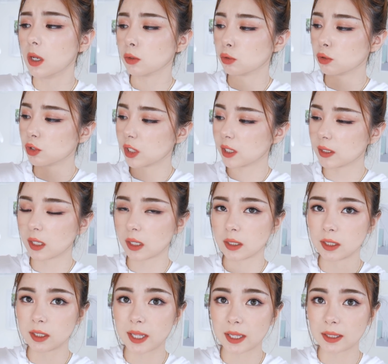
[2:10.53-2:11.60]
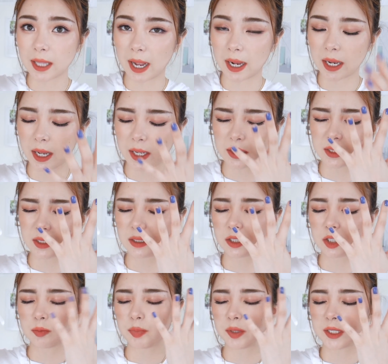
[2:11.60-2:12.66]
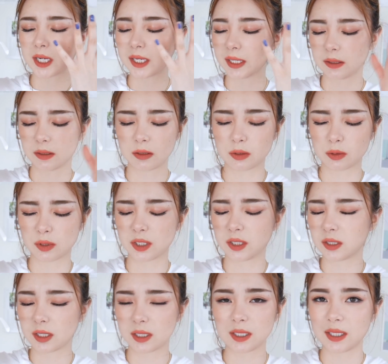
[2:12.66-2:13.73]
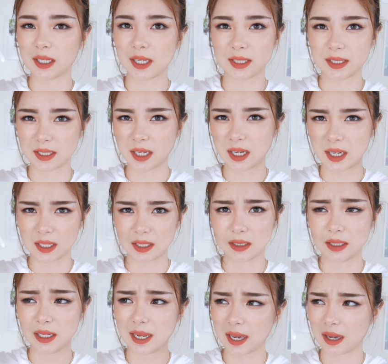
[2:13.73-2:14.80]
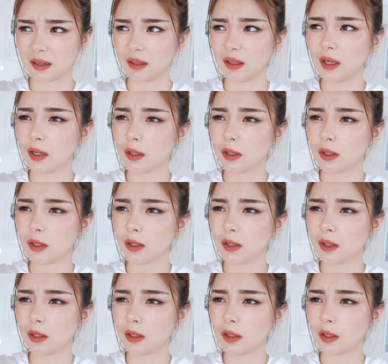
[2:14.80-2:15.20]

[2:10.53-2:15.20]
就是这个灯一旦打开，真的是闭上眼睛都刺得你眼睛很亮，